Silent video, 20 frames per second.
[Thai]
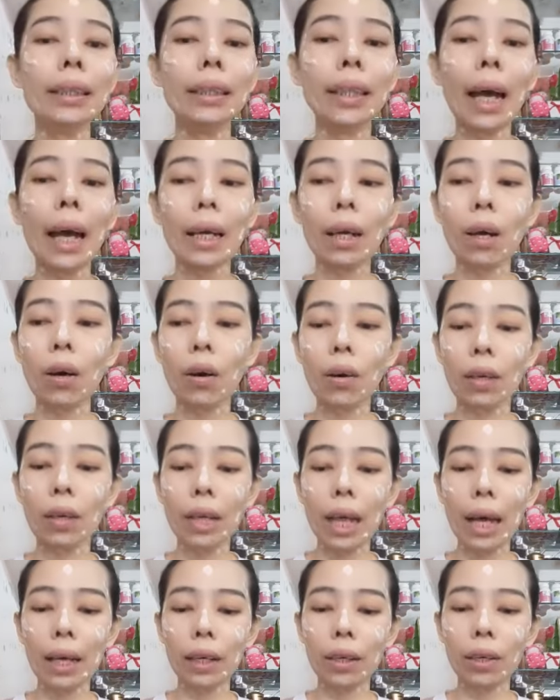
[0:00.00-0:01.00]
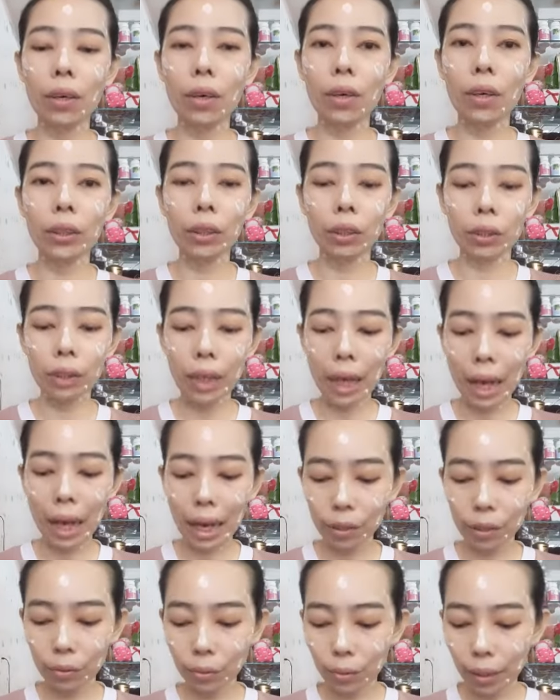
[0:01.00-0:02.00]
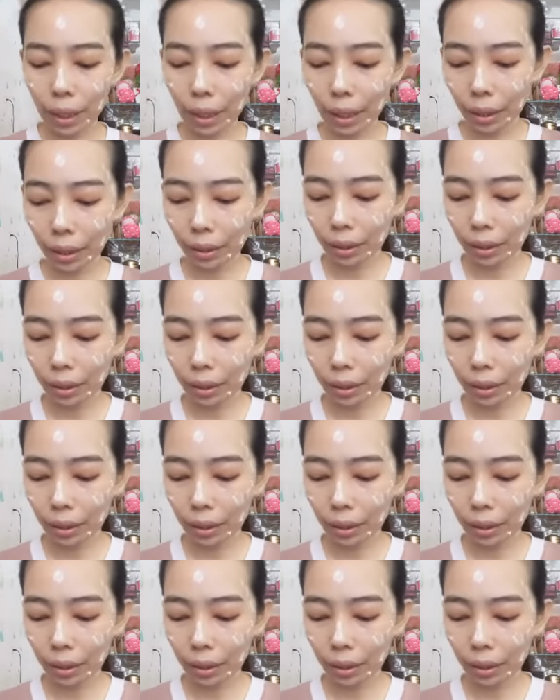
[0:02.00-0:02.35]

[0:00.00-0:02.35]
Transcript: หน้าคอหลังคอต้องทาด้วย